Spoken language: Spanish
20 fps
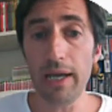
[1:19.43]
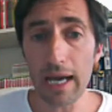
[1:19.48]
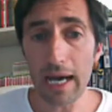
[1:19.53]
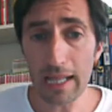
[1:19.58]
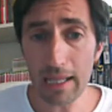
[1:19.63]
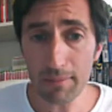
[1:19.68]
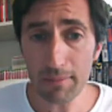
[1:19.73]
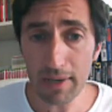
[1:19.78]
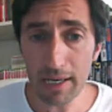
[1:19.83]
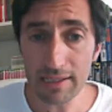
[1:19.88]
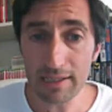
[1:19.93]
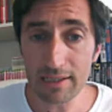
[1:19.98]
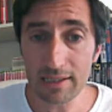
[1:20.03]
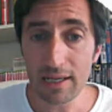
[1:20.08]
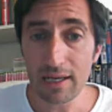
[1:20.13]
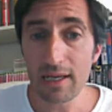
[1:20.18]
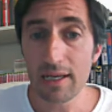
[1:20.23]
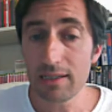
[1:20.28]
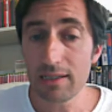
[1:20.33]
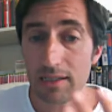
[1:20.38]
Además,
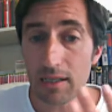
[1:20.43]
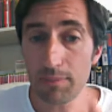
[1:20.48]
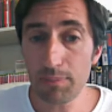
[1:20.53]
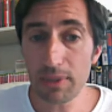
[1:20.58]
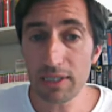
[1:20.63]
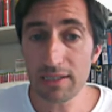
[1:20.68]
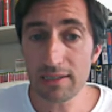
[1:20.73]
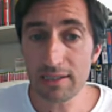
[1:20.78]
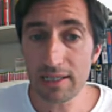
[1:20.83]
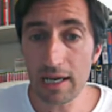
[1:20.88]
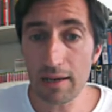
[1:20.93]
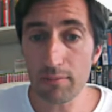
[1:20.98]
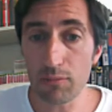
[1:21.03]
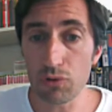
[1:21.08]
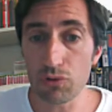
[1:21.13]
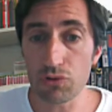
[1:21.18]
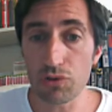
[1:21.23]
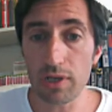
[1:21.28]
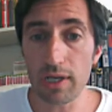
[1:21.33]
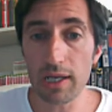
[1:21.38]
si
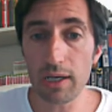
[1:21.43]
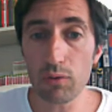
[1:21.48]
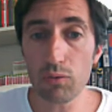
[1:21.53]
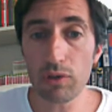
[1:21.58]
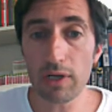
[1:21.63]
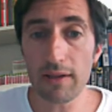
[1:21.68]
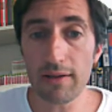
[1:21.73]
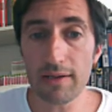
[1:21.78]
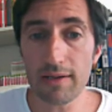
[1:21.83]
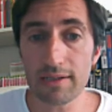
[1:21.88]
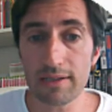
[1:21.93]
pinchamos en una de